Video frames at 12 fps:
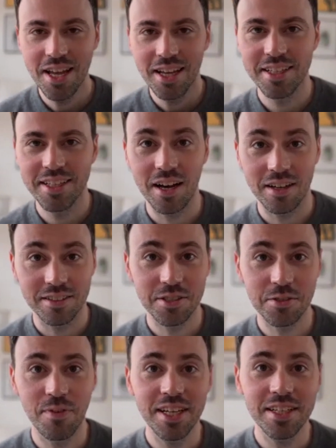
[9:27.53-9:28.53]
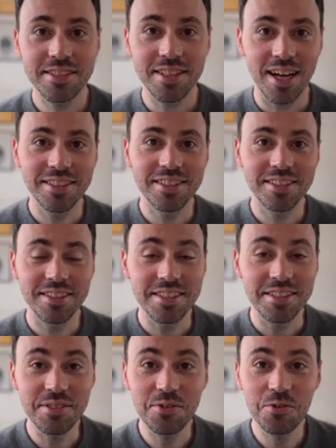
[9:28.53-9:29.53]
Ja, das war jetzt eine
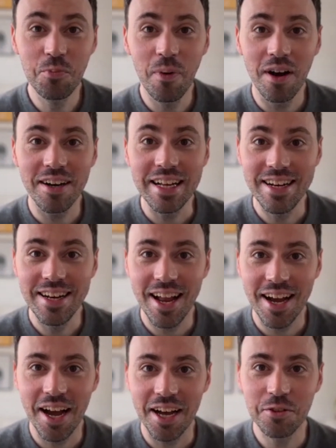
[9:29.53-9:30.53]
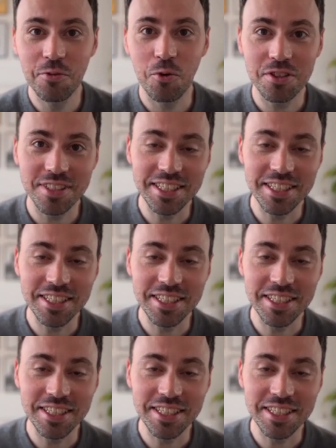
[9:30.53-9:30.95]
äh, super lange Antwort.